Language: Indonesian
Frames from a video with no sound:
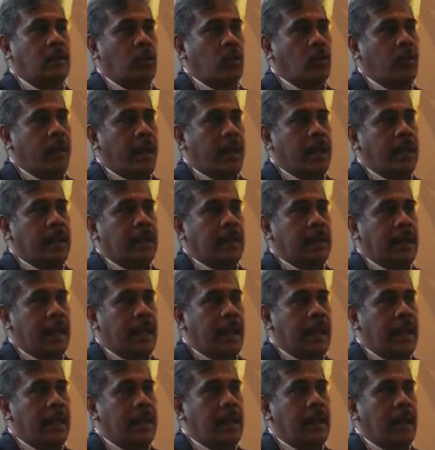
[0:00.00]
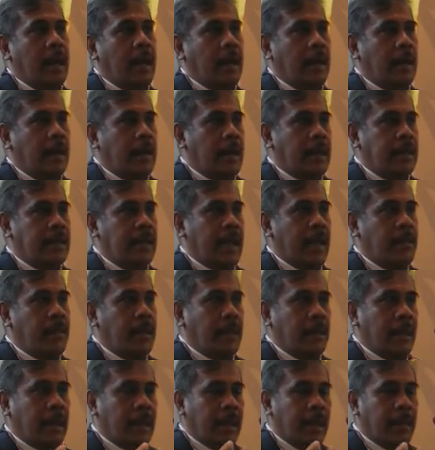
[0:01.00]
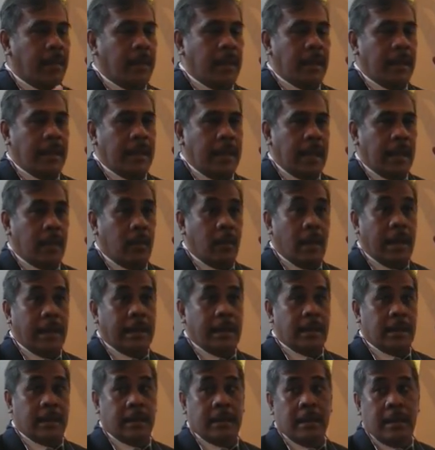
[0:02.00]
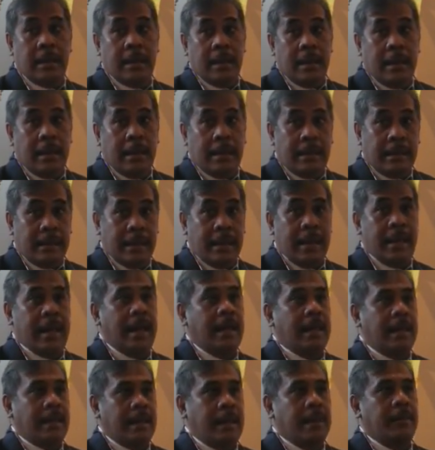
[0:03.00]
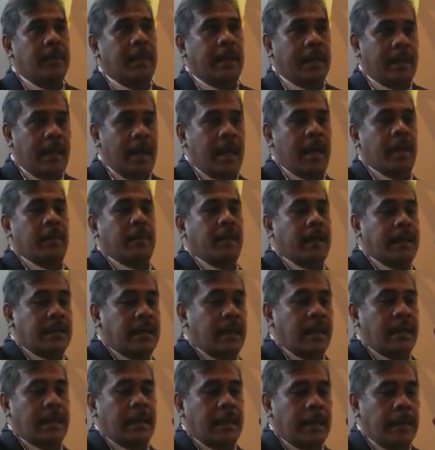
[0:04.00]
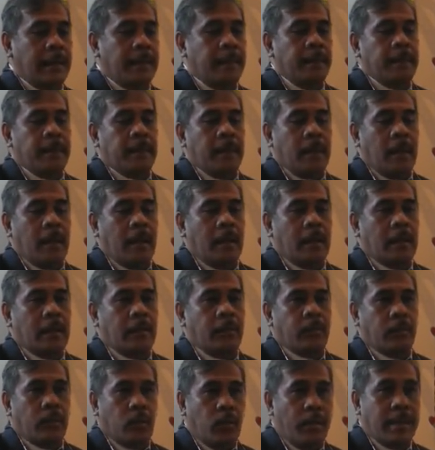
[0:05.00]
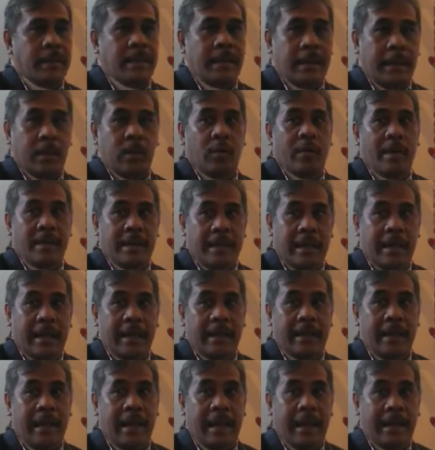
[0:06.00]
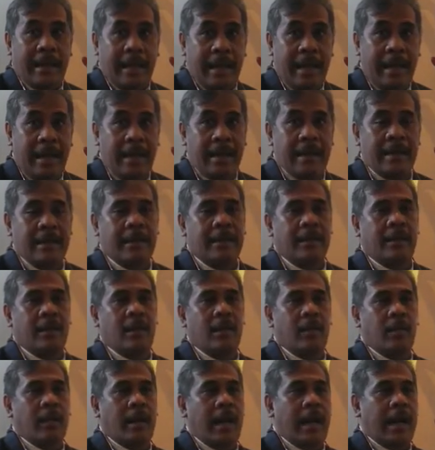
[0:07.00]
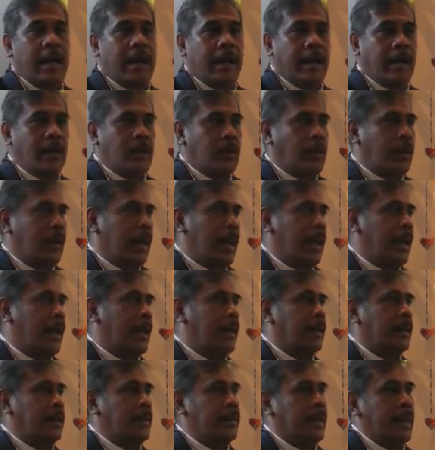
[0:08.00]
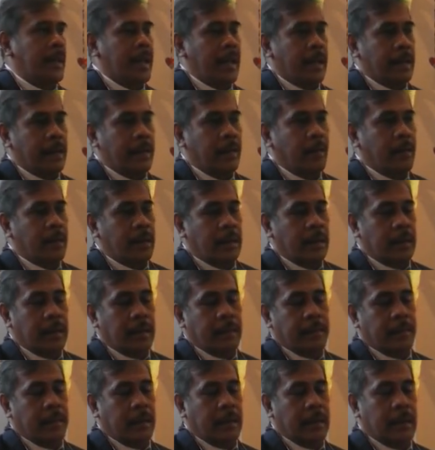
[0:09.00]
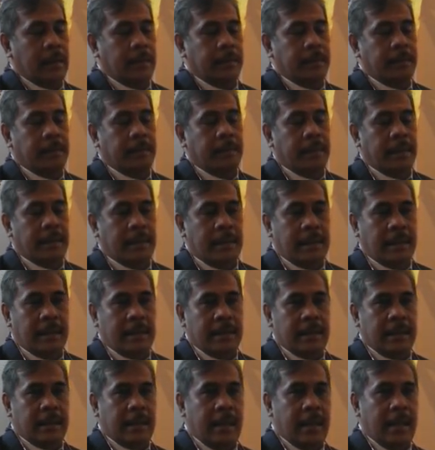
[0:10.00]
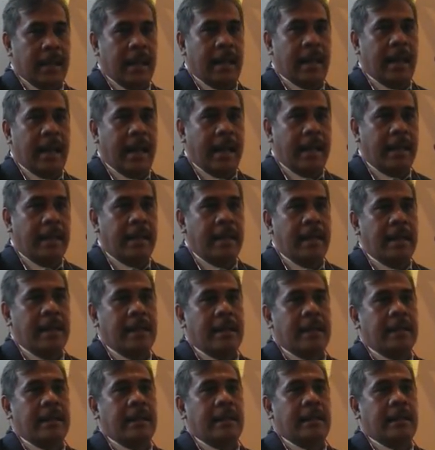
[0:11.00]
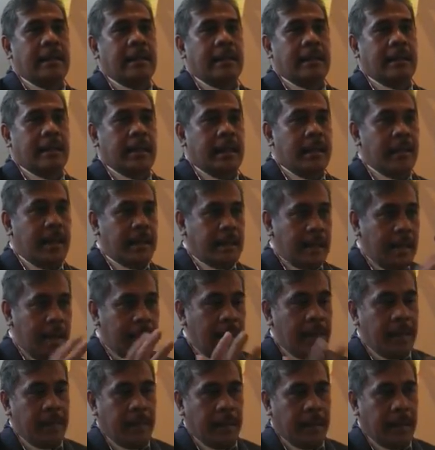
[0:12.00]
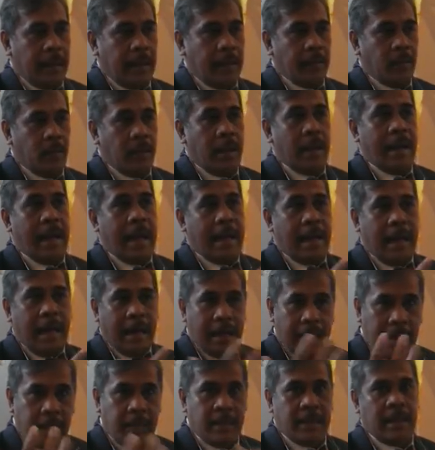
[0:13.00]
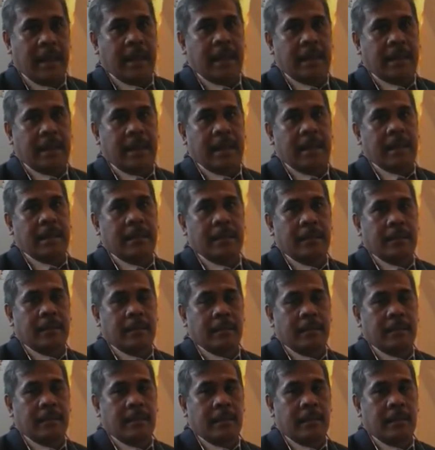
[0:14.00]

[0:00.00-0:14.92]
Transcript: salah satu upaya kita dengan SDM kita yang meningkat kualitasnya nanti mereka akan bekerja di rumah sakit rumah sakit daerah yang ada yang juga nanti akan di uh, fasilitas kesehatan yang lain jadi masalah kematian ibu dan anak ini bisa kita